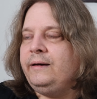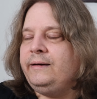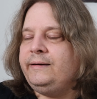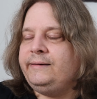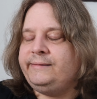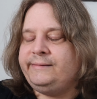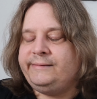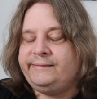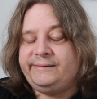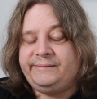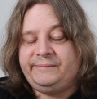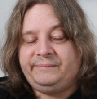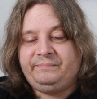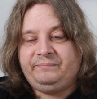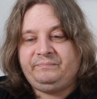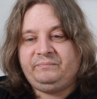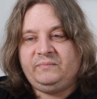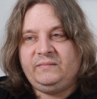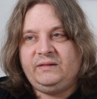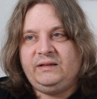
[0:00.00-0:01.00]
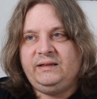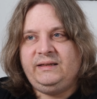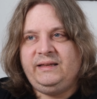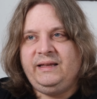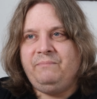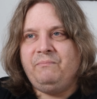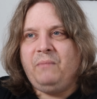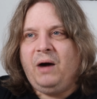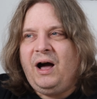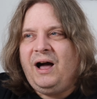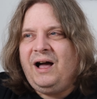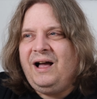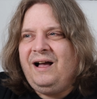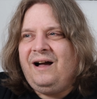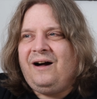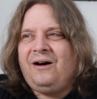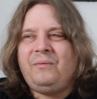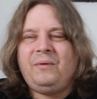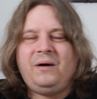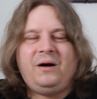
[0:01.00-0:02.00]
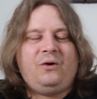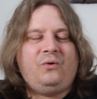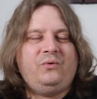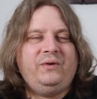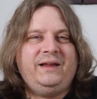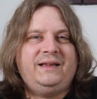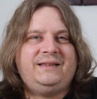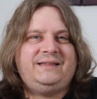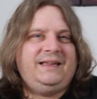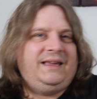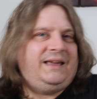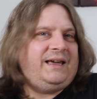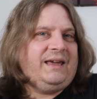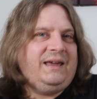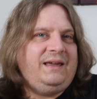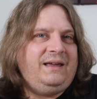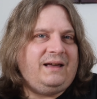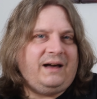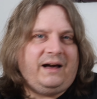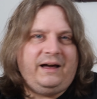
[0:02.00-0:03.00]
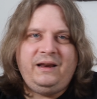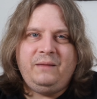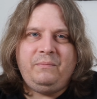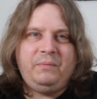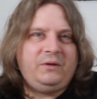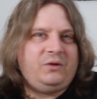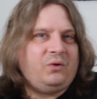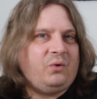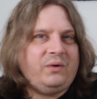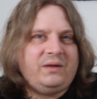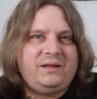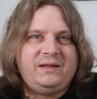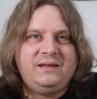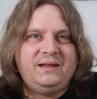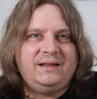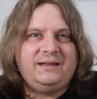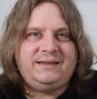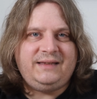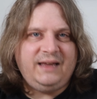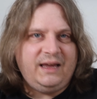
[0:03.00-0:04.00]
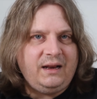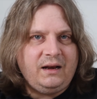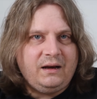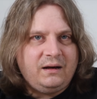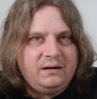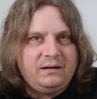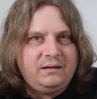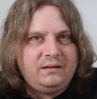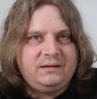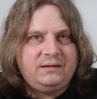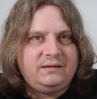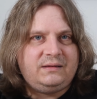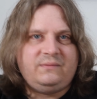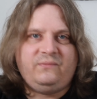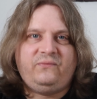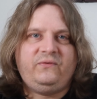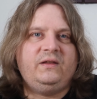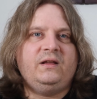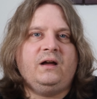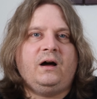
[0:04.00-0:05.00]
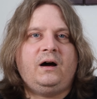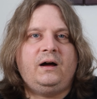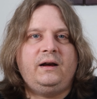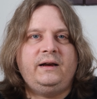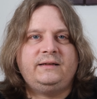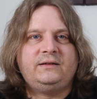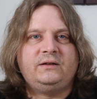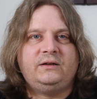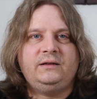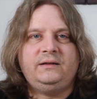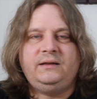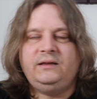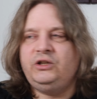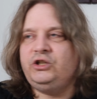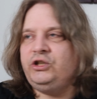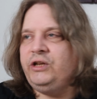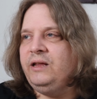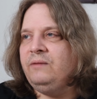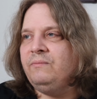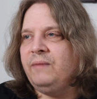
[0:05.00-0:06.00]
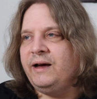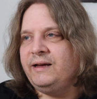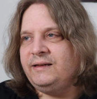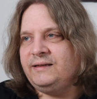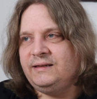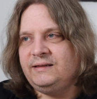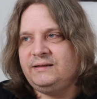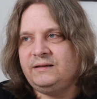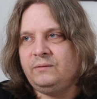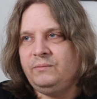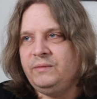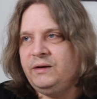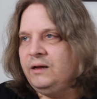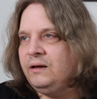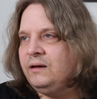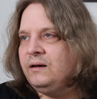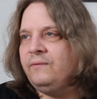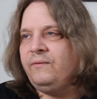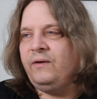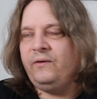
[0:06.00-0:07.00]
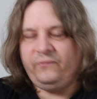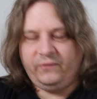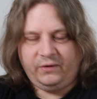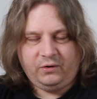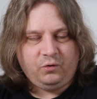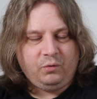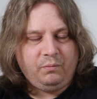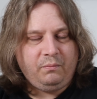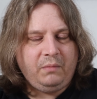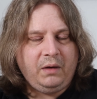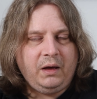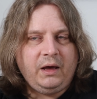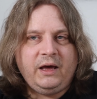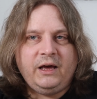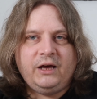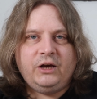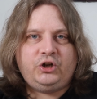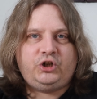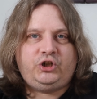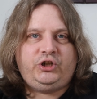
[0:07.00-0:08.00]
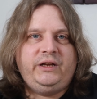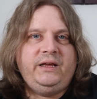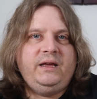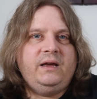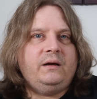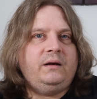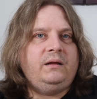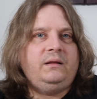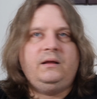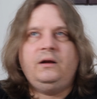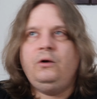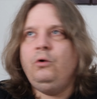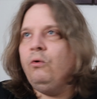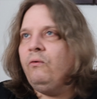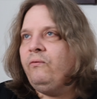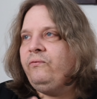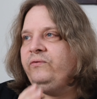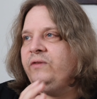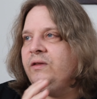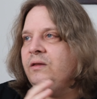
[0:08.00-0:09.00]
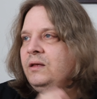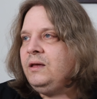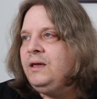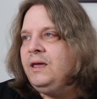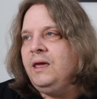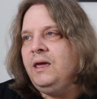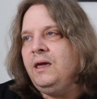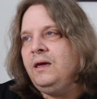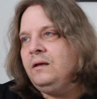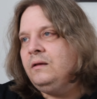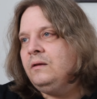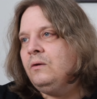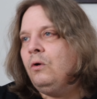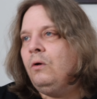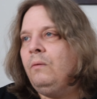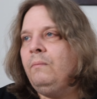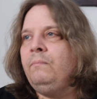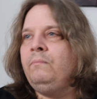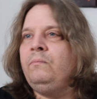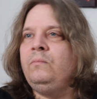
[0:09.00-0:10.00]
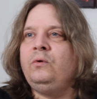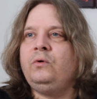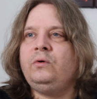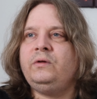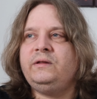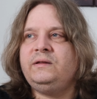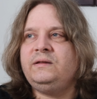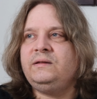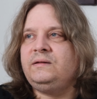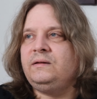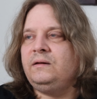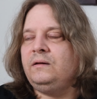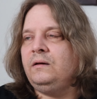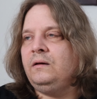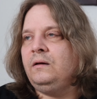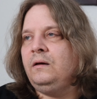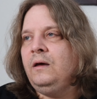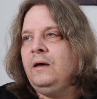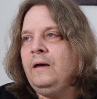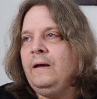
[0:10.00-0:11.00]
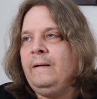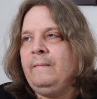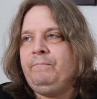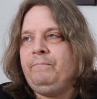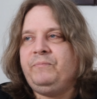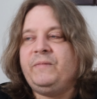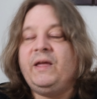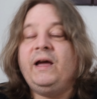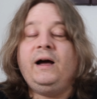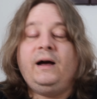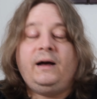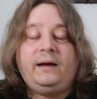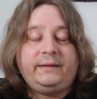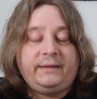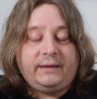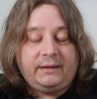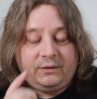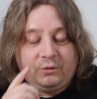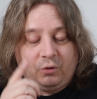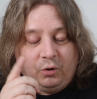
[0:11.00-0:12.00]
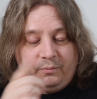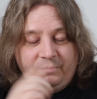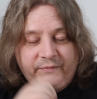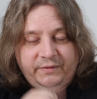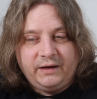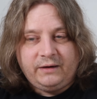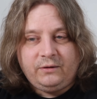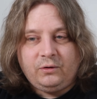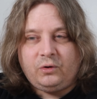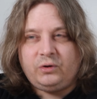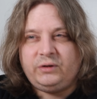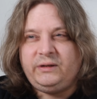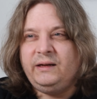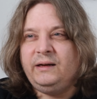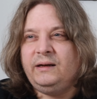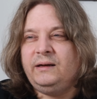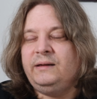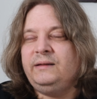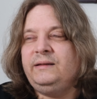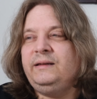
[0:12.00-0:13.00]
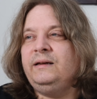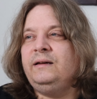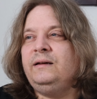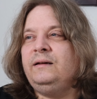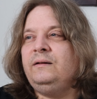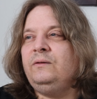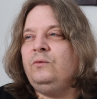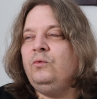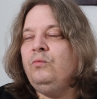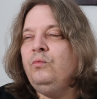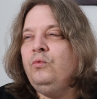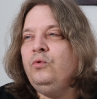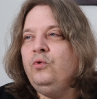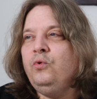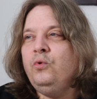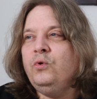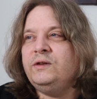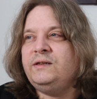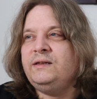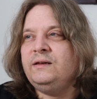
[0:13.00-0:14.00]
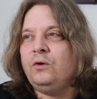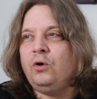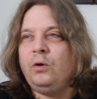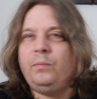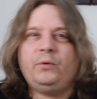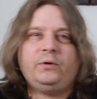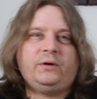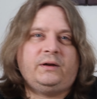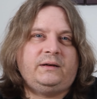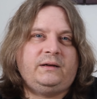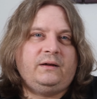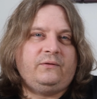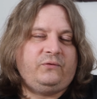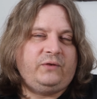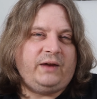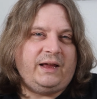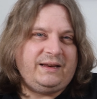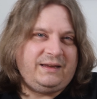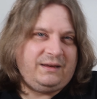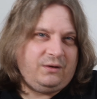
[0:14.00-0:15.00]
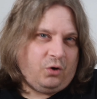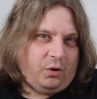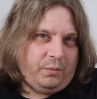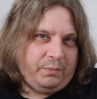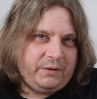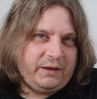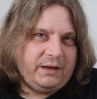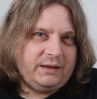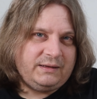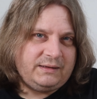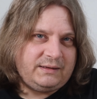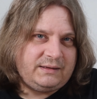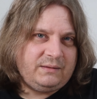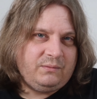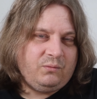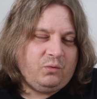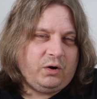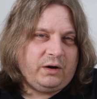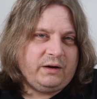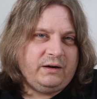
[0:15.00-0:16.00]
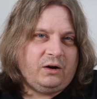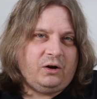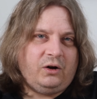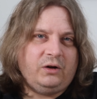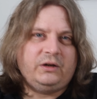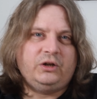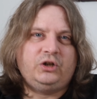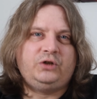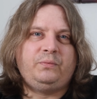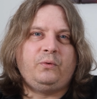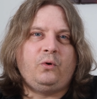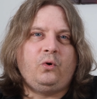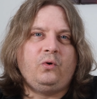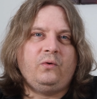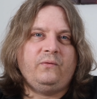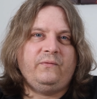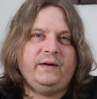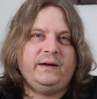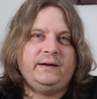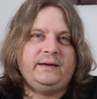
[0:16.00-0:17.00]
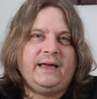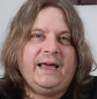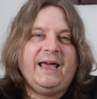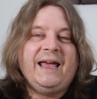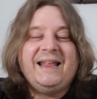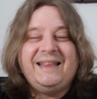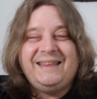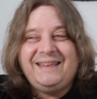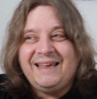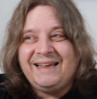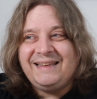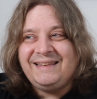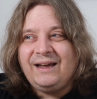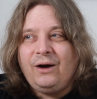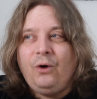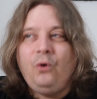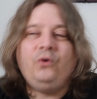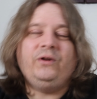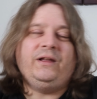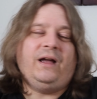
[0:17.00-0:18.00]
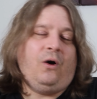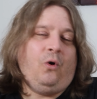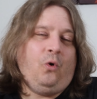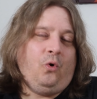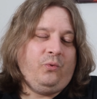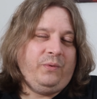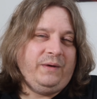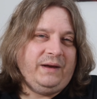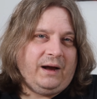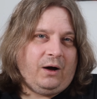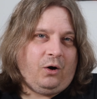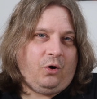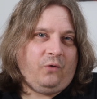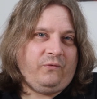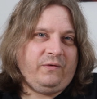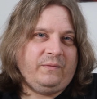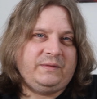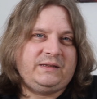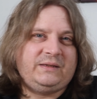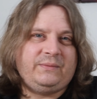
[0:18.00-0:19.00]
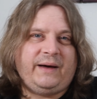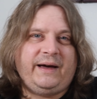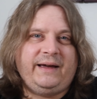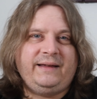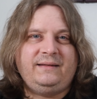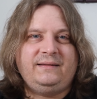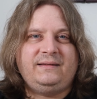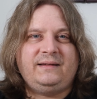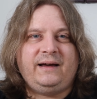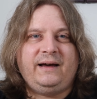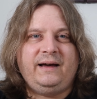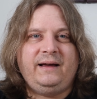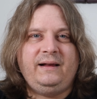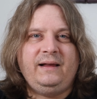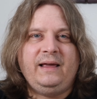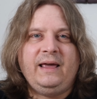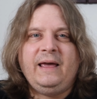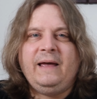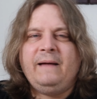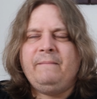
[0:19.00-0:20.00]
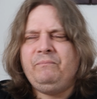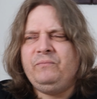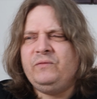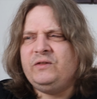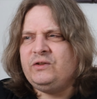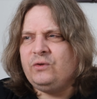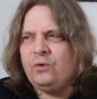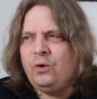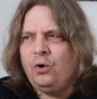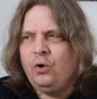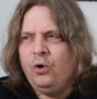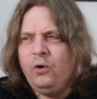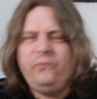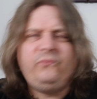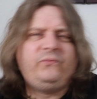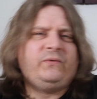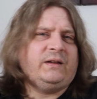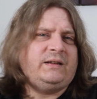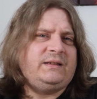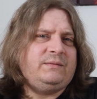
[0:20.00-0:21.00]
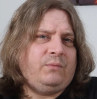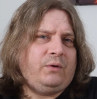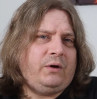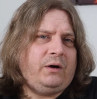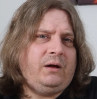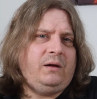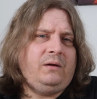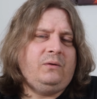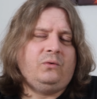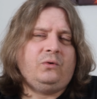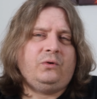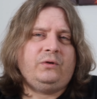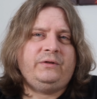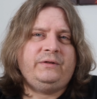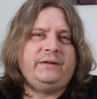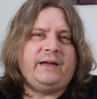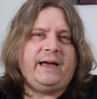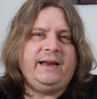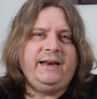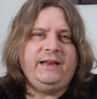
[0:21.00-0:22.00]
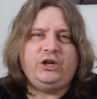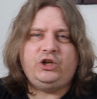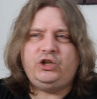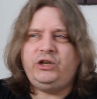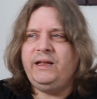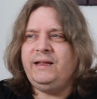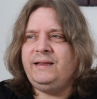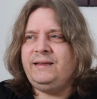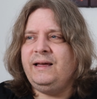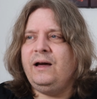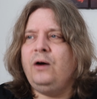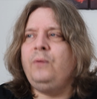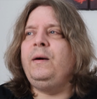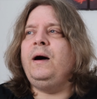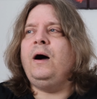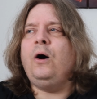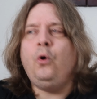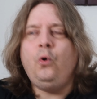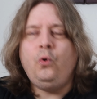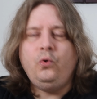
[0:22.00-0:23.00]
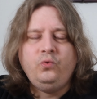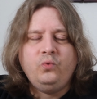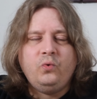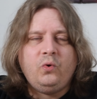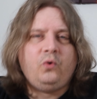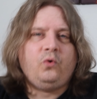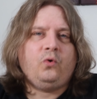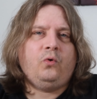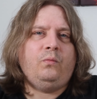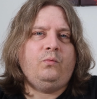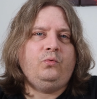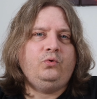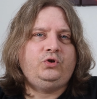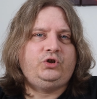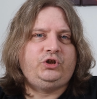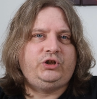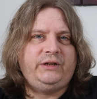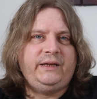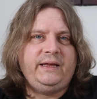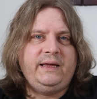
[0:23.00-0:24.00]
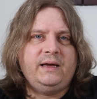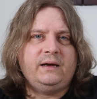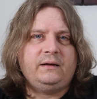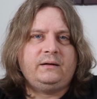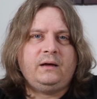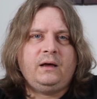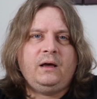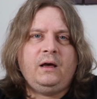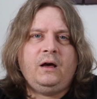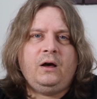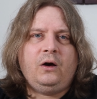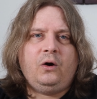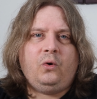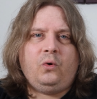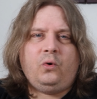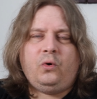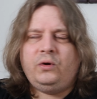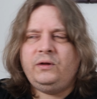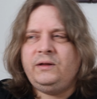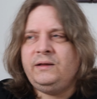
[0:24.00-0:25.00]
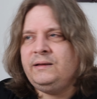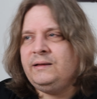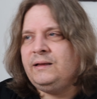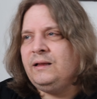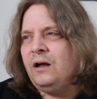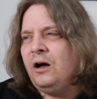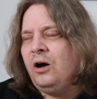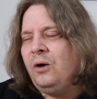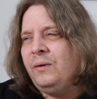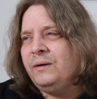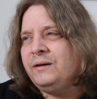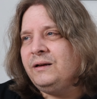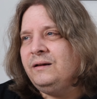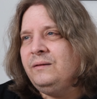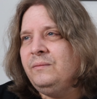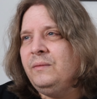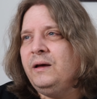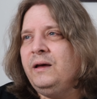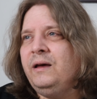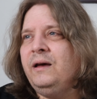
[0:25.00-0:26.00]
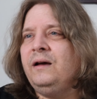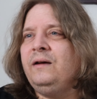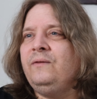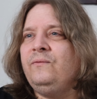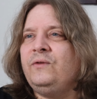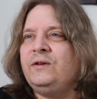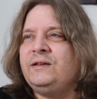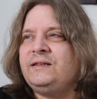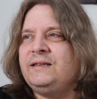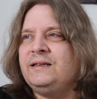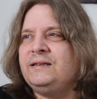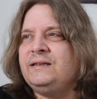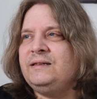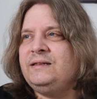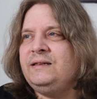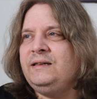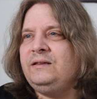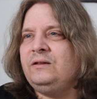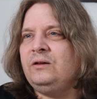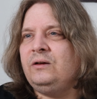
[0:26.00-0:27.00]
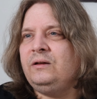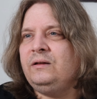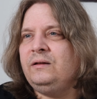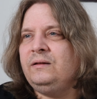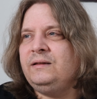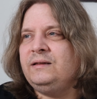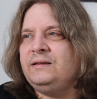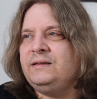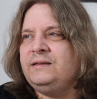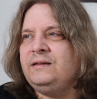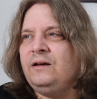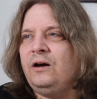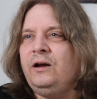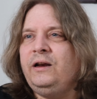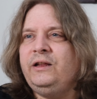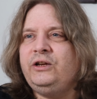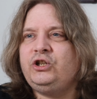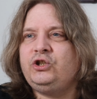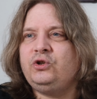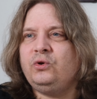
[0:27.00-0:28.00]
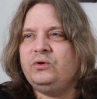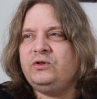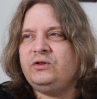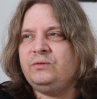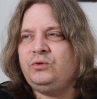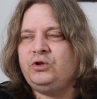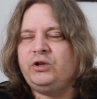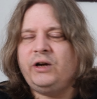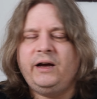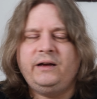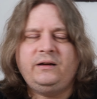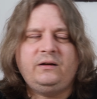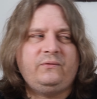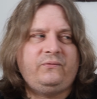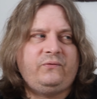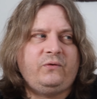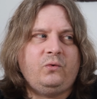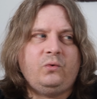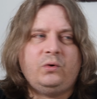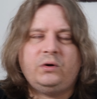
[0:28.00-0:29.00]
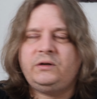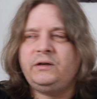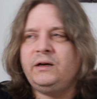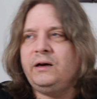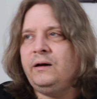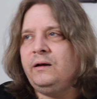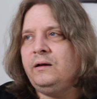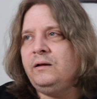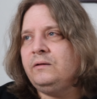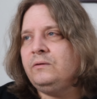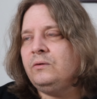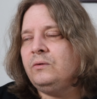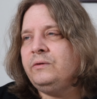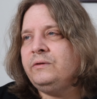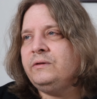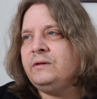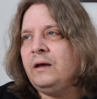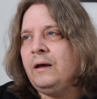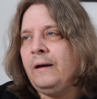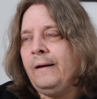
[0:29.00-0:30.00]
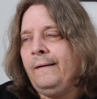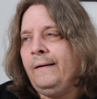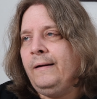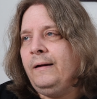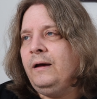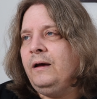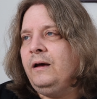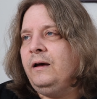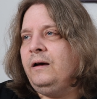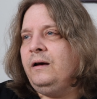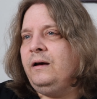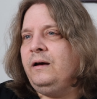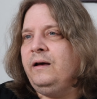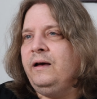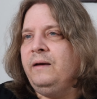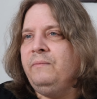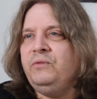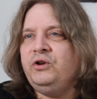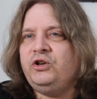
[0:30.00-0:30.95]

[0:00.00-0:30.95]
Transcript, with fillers: ähm, die machen aber auch nichts. Die kriegen keine bedeutenden Szenen in diesem Finale, sondern die stehen meistens dann mit irgendeiner Waffe rum, stieren in die Luft, in die Gegend rum und äh, ja, dann kommt ja noch der, der ominöse Roboter, der von Anthony Hopkins im Original gesprochen wird. Der taucht auch wieder auf im zweiten Teil, sogar öfters mal und eigentlich steht der aber auch nur rum und stiert und lauert dann immer irgendwas, dass er sich da, das ist ja alles schon zum Scheitern verurteilt und äh, er